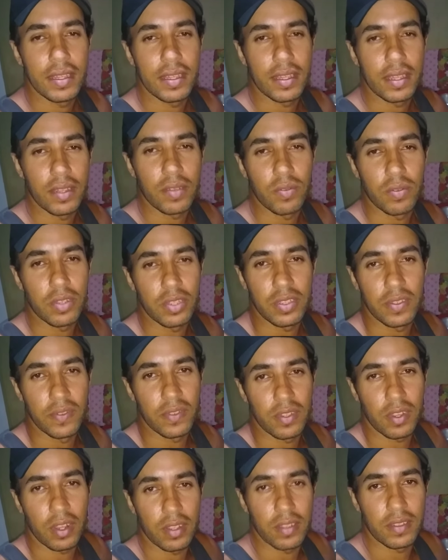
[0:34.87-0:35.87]
Eu nunca tive
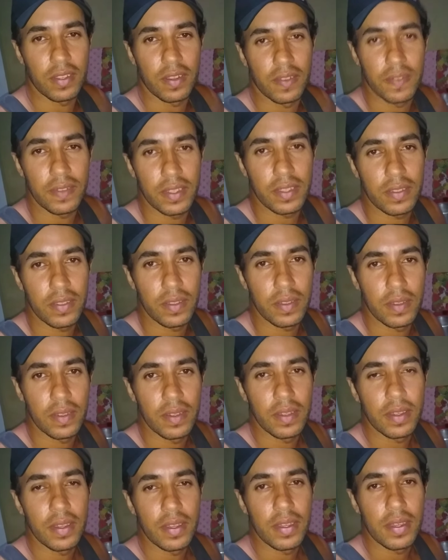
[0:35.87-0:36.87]
sorte de serviço.
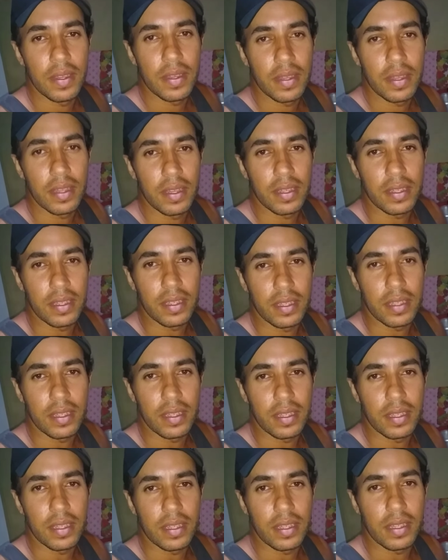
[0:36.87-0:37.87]

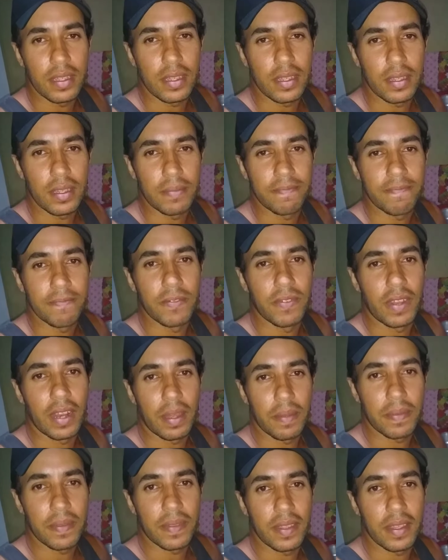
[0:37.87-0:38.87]
E vou falar
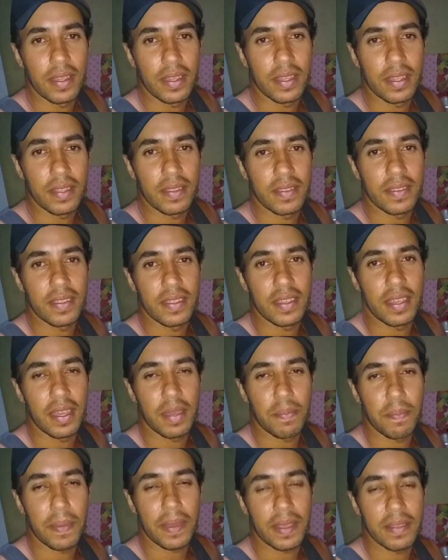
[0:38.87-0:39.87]
pra você, se
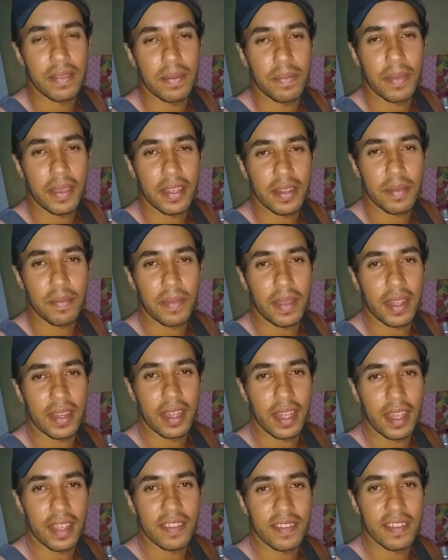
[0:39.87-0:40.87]
arrependimento
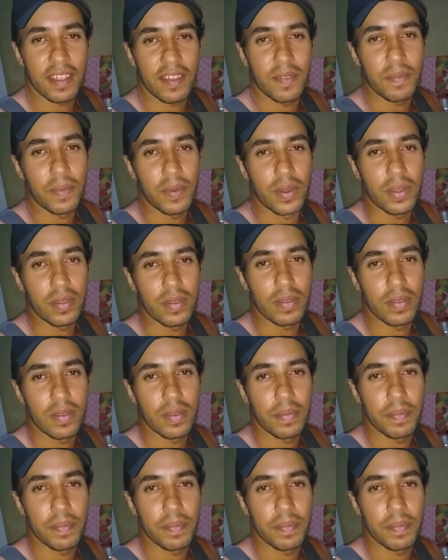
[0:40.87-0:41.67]
matasse, estava morto.